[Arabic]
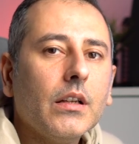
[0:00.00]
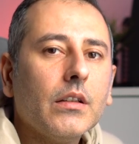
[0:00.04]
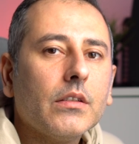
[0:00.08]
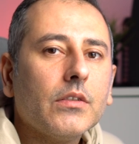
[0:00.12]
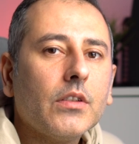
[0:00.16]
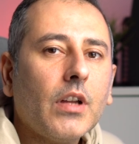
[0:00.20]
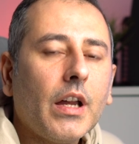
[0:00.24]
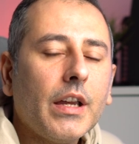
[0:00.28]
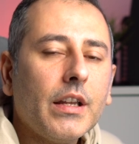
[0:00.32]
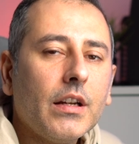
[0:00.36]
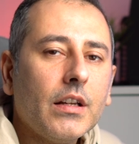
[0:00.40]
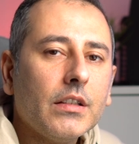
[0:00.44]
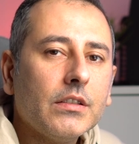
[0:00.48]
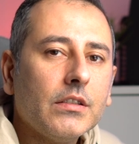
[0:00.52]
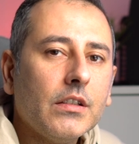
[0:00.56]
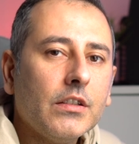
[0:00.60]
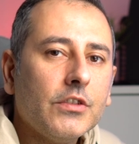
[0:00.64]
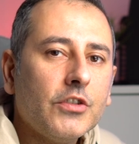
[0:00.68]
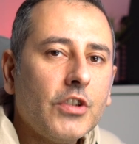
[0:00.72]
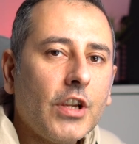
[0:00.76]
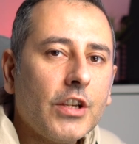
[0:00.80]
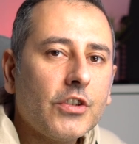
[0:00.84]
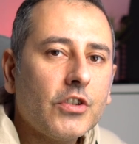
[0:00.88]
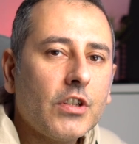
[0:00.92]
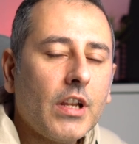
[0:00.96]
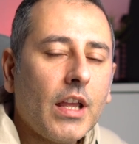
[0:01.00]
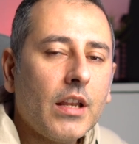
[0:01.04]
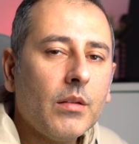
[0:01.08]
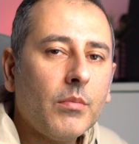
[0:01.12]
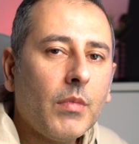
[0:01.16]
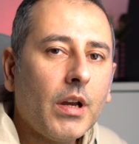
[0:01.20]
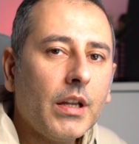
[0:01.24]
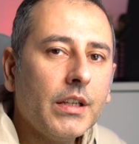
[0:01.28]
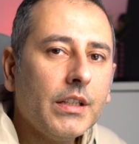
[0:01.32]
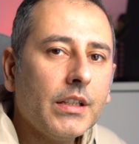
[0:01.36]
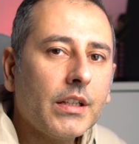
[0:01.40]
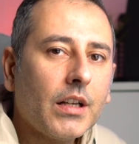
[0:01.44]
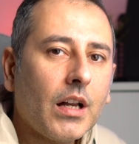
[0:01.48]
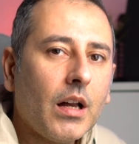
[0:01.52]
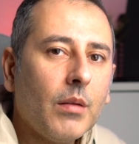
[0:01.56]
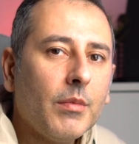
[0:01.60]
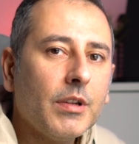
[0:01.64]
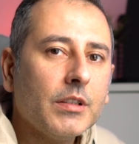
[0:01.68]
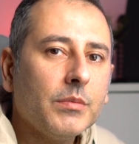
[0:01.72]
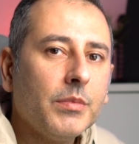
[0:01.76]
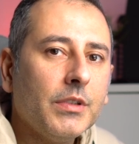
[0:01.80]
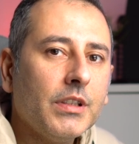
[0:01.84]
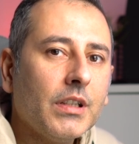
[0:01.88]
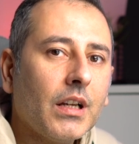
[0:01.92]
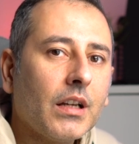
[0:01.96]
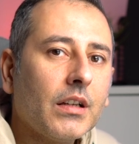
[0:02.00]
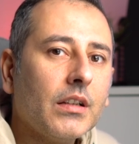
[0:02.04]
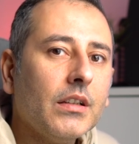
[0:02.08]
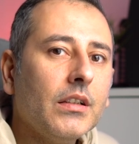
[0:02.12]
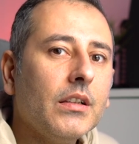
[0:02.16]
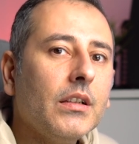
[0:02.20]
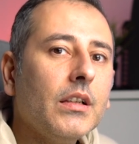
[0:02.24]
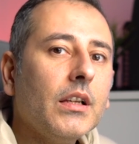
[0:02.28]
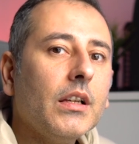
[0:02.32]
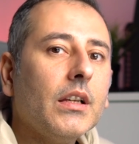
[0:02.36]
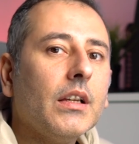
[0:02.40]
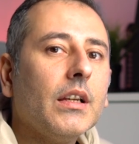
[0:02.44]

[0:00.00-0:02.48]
طائرات الجيش الألماني قامت بنقل